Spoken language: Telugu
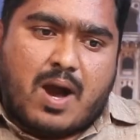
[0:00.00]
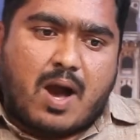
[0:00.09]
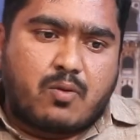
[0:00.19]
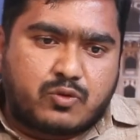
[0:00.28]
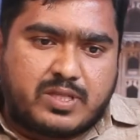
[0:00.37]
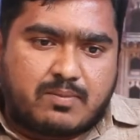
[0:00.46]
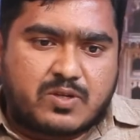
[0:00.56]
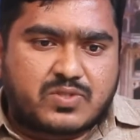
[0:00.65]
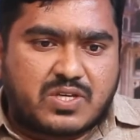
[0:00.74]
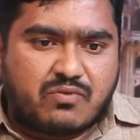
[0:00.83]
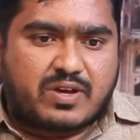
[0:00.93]
మా ఉద్యమం
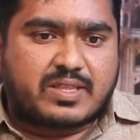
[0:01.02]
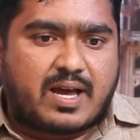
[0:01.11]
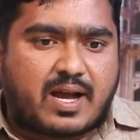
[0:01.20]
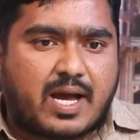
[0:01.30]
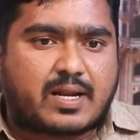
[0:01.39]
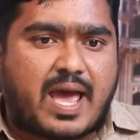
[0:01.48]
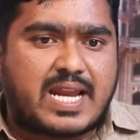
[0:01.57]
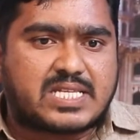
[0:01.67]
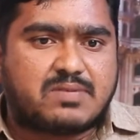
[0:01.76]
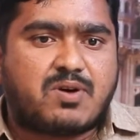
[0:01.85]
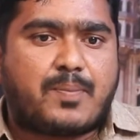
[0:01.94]
చివరి దాకా
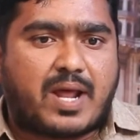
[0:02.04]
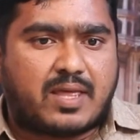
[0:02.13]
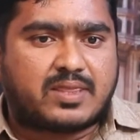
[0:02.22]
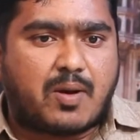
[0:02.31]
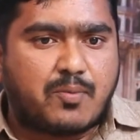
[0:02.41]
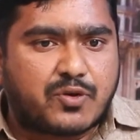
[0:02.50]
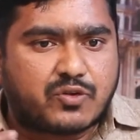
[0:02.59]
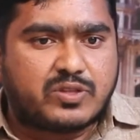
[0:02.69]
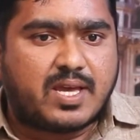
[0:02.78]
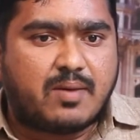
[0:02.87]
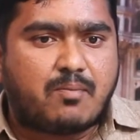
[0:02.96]
రాయలసీమ ప్రాంత
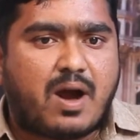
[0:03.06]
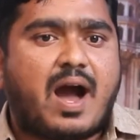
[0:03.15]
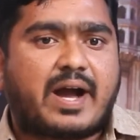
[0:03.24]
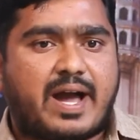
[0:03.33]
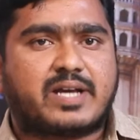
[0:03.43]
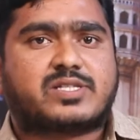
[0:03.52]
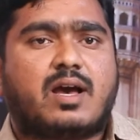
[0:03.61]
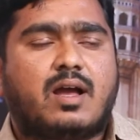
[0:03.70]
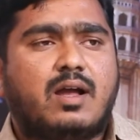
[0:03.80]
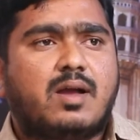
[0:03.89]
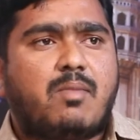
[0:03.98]
అభివృద్ధే మా ఆకాంక్ష
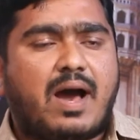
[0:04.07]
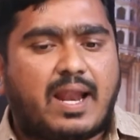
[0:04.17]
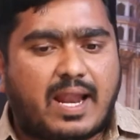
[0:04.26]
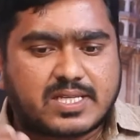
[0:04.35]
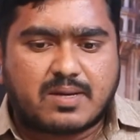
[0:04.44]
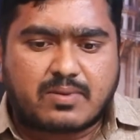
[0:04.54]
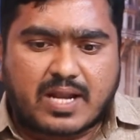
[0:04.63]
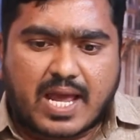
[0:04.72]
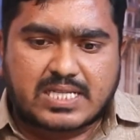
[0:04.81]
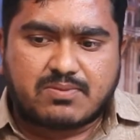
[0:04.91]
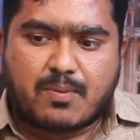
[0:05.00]
మా లక్ష్యం
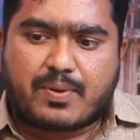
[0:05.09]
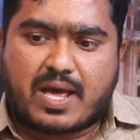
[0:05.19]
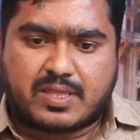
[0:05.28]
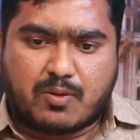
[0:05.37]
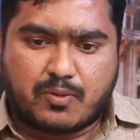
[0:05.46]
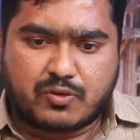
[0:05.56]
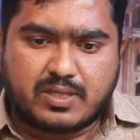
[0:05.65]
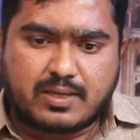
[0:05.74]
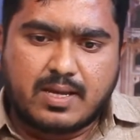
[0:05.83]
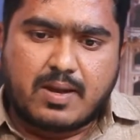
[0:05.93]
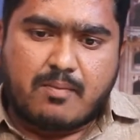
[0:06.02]
రాయలసీమ ప్రాంత
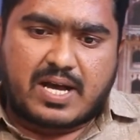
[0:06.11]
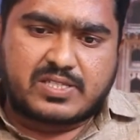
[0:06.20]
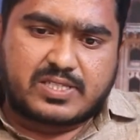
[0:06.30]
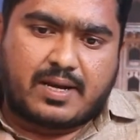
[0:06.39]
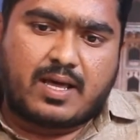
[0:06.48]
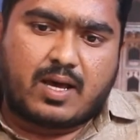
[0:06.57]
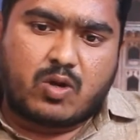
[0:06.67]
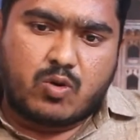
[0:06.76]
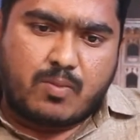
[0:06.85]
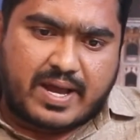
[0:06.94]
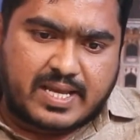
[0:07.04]
అభివృద్ధి మా జెండాలు
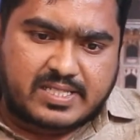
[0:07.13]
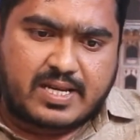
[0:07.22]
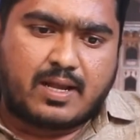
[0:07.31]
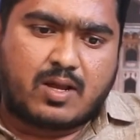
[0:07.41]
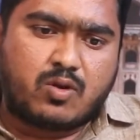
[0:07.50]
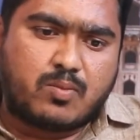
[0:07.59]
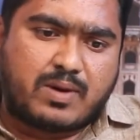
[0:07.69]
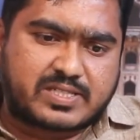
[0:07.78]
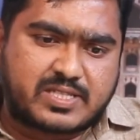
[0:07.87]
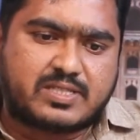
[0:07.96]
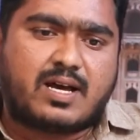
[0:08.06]
మా ఎజెండాలు మా
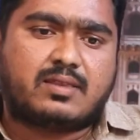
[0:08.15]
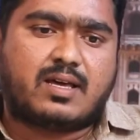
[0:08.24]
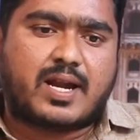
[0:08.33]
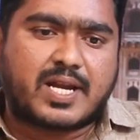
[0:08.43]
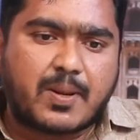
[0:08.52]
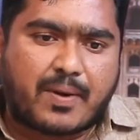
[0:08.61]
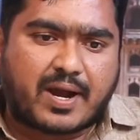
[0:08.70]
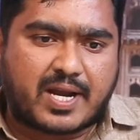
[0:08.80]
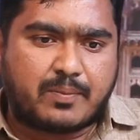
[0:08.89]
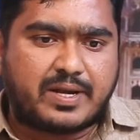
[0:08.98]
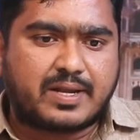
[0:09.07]
సిద్ధాంతాలు అన్నీ
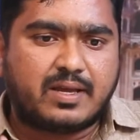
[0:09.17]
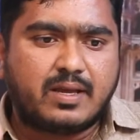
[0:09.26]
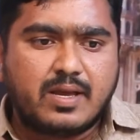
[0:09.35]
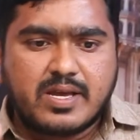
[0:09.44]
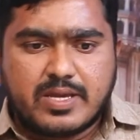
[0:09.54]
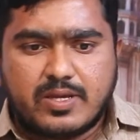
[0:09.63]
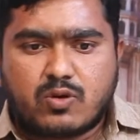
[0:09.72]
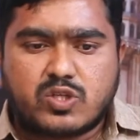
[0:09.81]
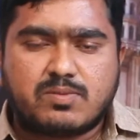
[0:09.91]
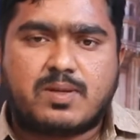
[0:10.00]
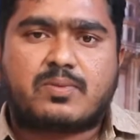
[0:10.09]
పక్కన పెట్టి
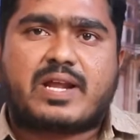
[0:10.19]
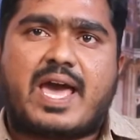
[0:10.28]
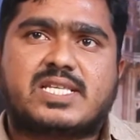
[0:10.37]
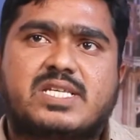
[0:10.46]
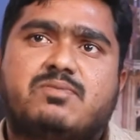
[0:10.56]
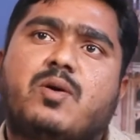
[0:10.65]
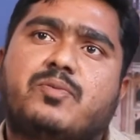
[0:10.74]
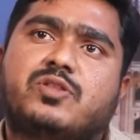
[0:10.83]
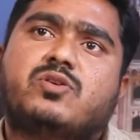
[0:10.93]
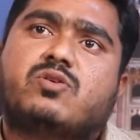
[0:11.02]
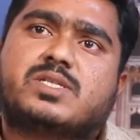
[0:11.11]
ఈరోజు మేము రాయలసీమ
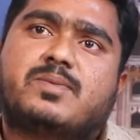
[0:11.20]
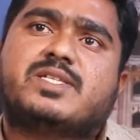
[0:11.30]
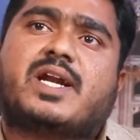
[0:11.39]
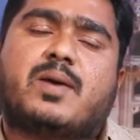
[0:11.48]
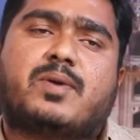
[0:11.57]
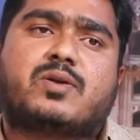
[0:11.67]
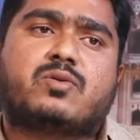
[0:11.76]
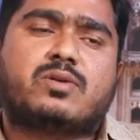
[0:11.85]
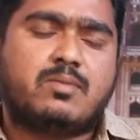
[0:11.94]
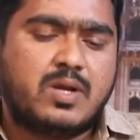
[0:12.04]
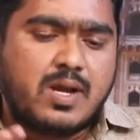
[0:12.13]
అభివృద్ధి కోసమే జెండా
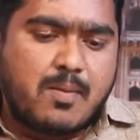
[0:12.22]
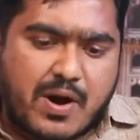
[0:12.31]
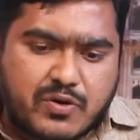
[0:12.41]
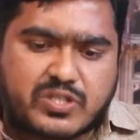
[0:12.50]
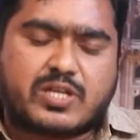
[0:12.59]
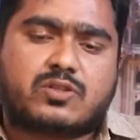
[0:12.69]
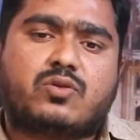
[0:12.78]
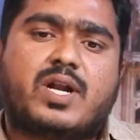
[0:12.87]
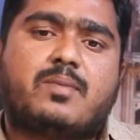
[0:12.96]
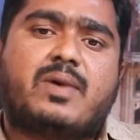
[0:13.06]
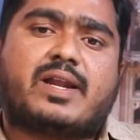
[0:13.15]
పట్టుకున్నాం భవిష్యత్తు
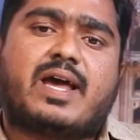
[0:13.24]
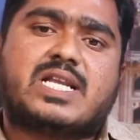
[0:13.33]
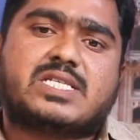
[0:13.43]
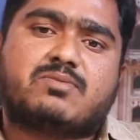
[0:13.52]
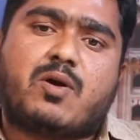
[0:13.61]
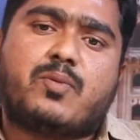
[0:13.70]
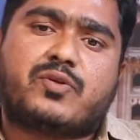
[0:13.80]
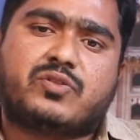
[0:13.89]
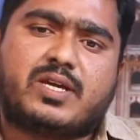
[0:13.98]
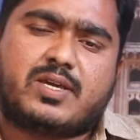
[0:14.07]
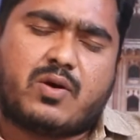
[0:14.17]
కూడా మా రాయలసీమ
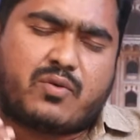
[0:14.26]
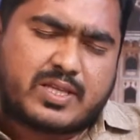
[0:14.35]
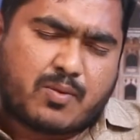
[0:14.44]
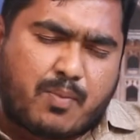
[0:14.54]
అభివృద్ధికి ఎవరైతే